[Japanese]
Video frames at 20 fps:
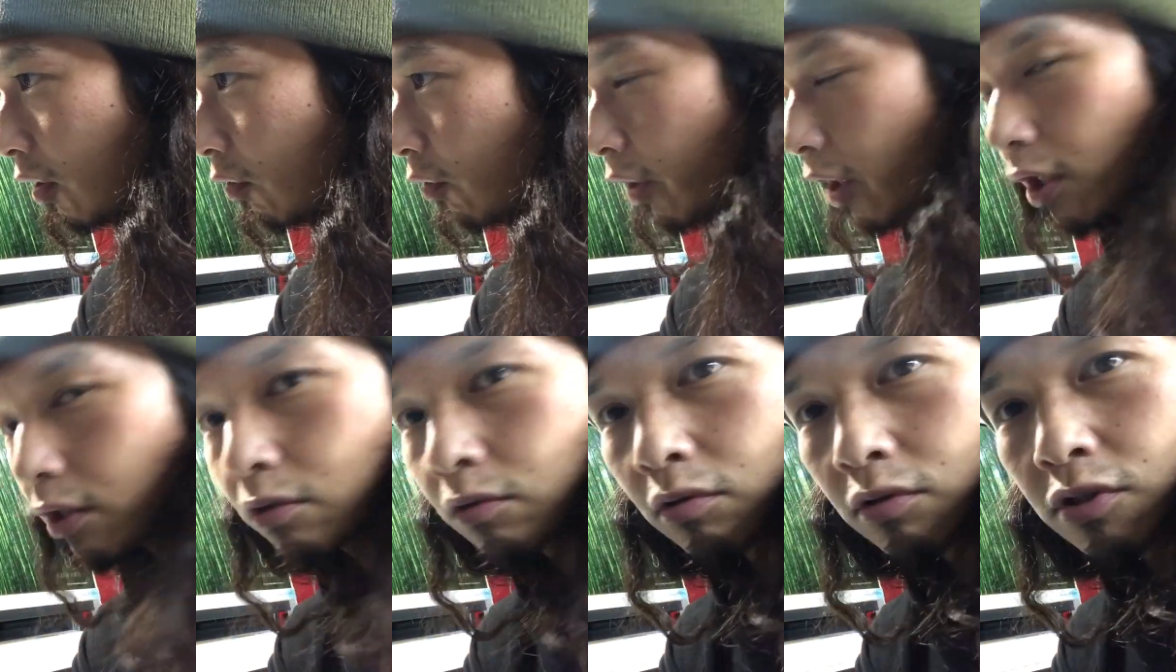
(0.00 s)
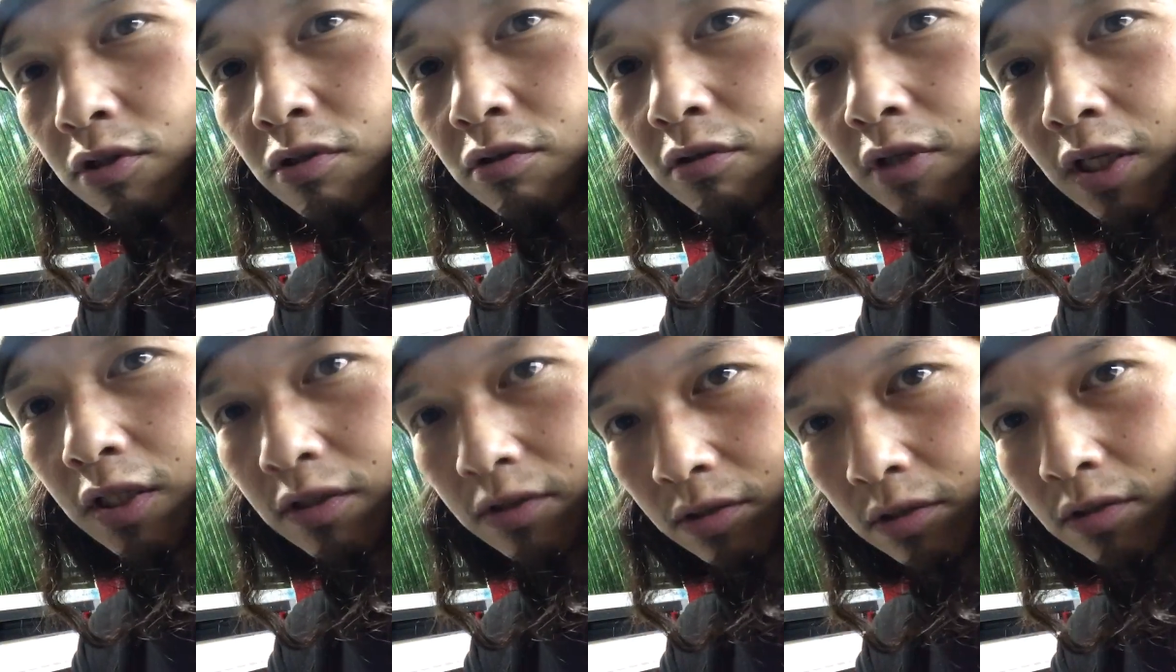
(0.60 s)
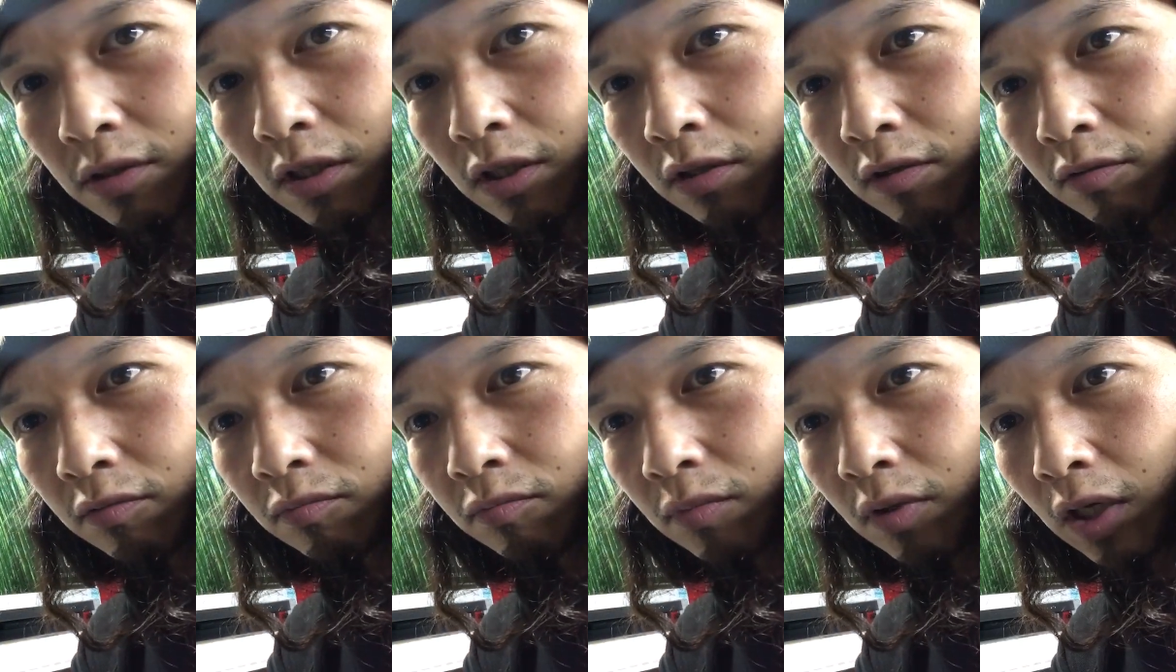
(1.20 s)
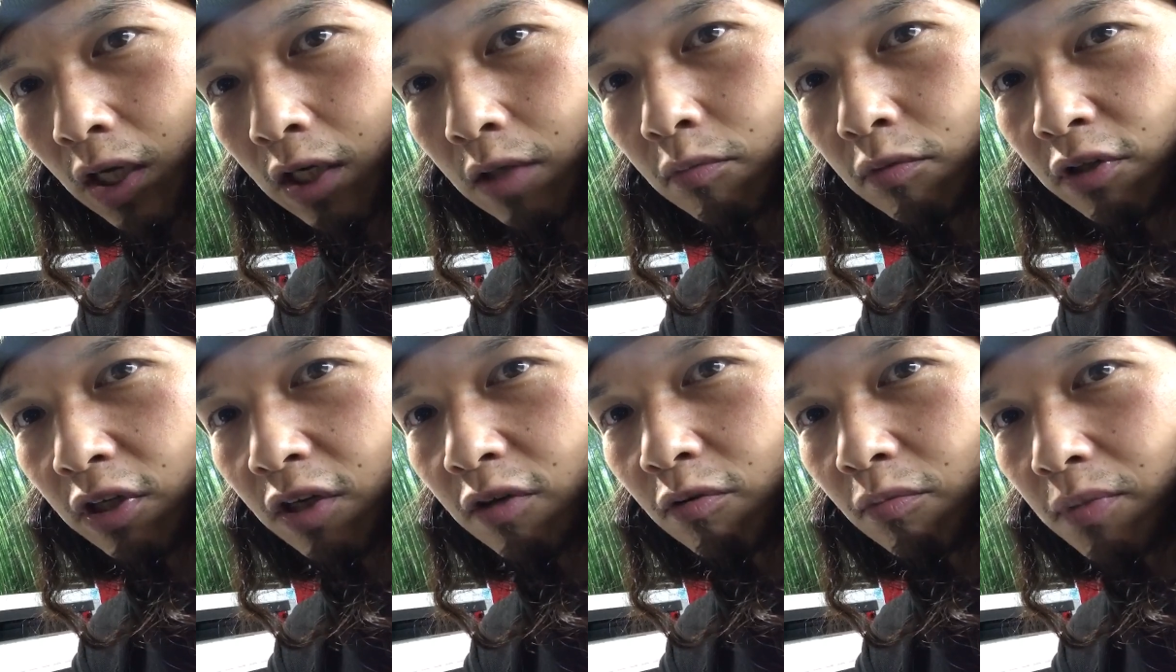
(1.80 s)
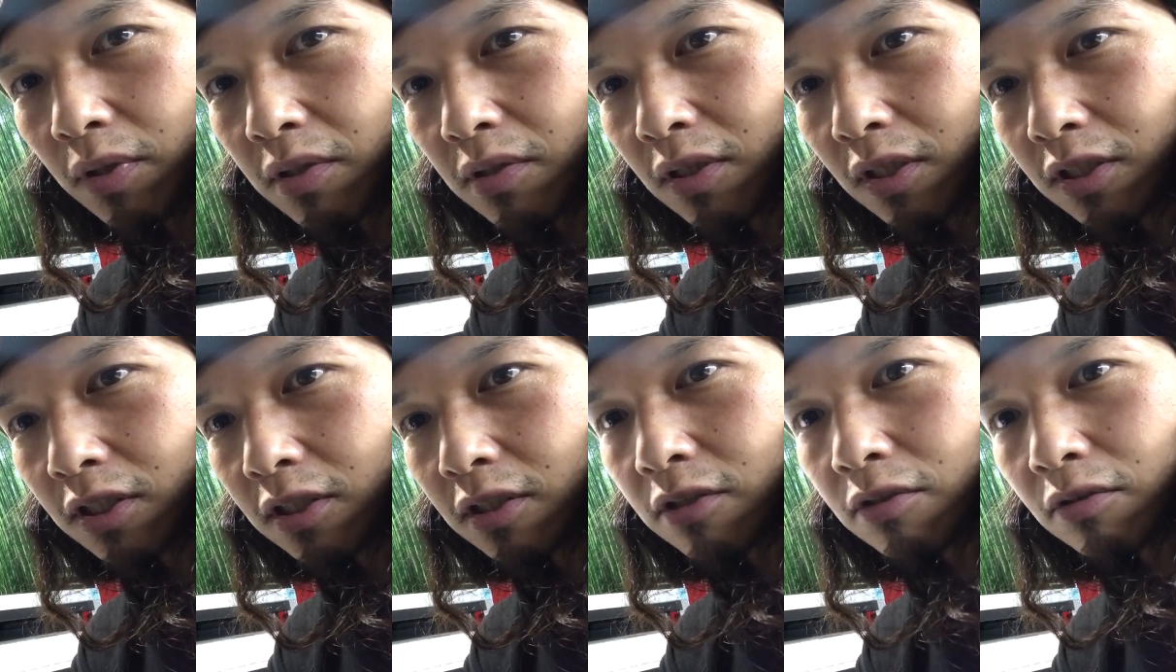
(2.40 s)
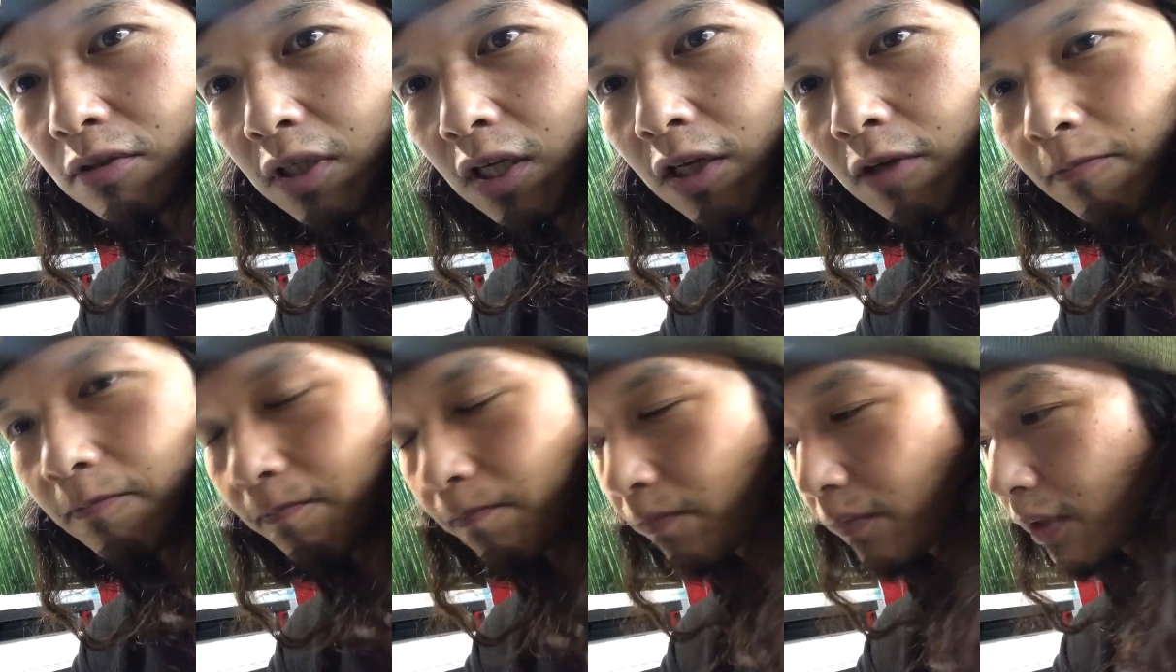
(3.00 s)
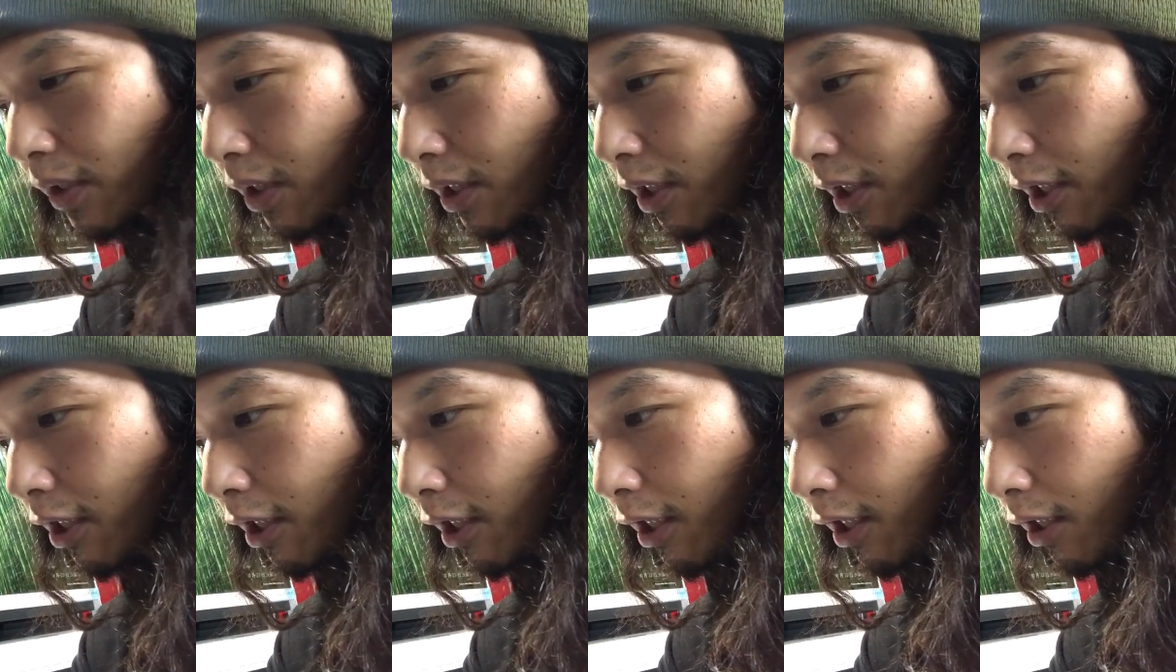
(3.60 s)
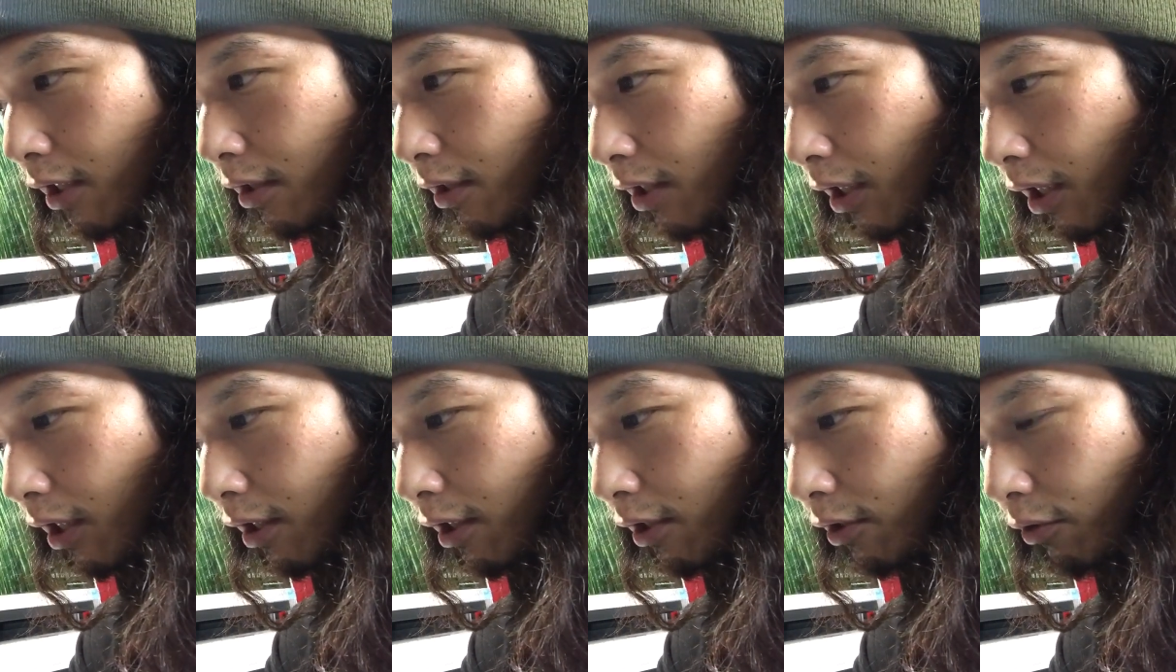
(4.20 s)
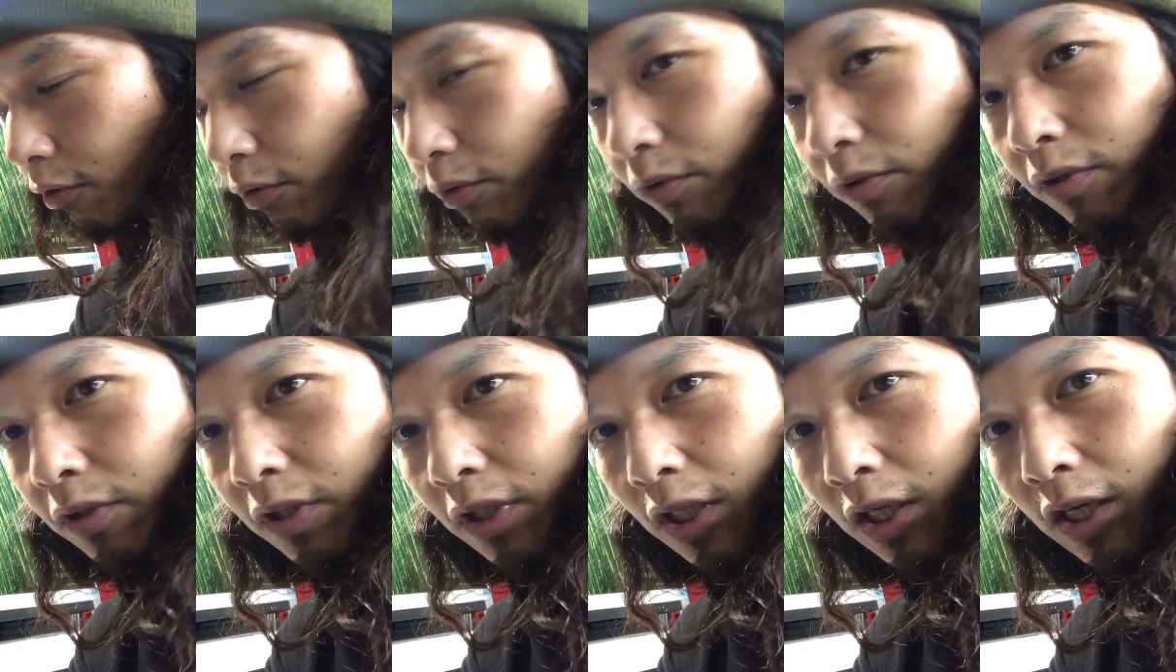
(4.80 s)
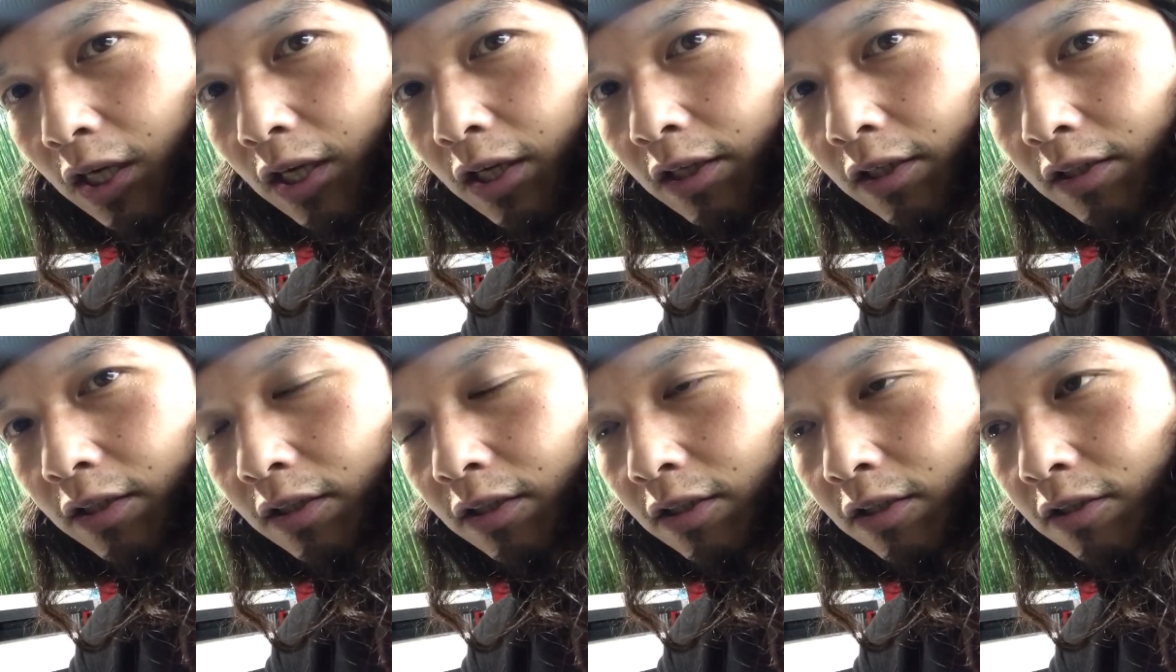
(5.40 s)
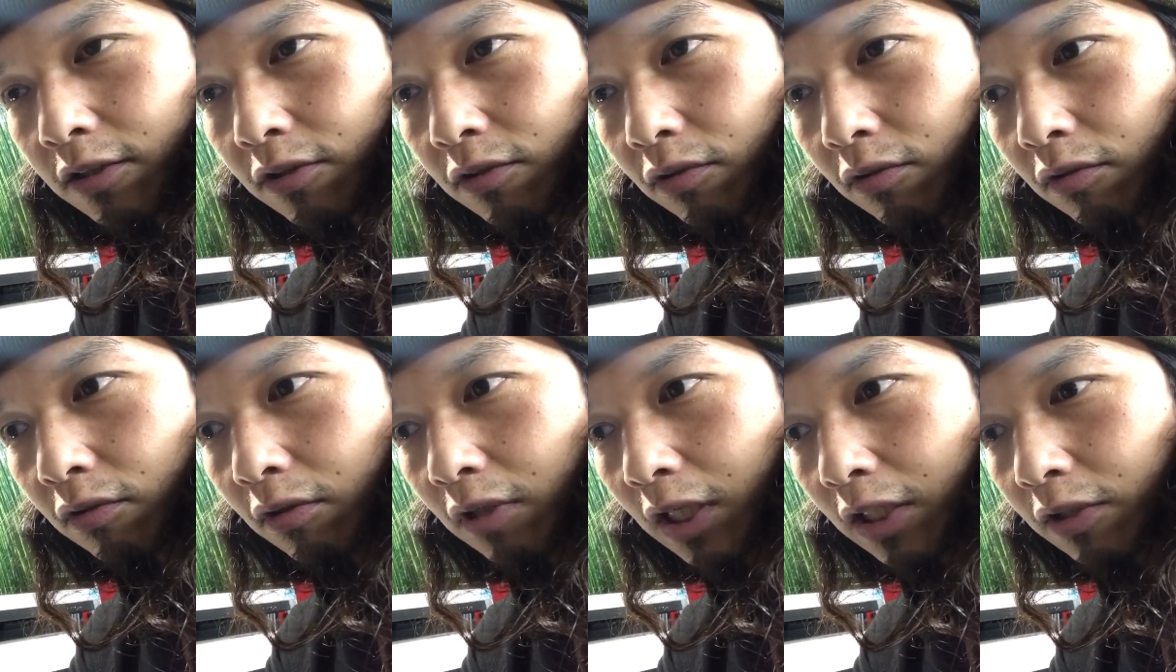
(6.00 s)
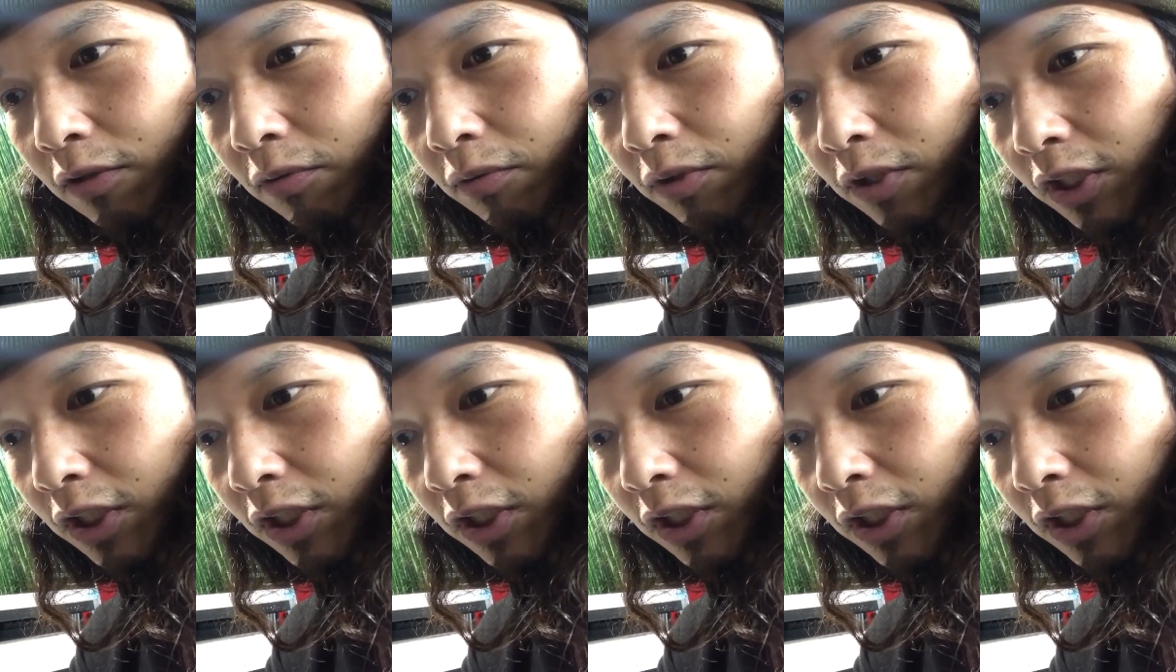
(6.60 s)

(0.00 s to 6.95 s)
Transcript: 550のやつ、あれも結構珍しいですよね。であれ乗って、その後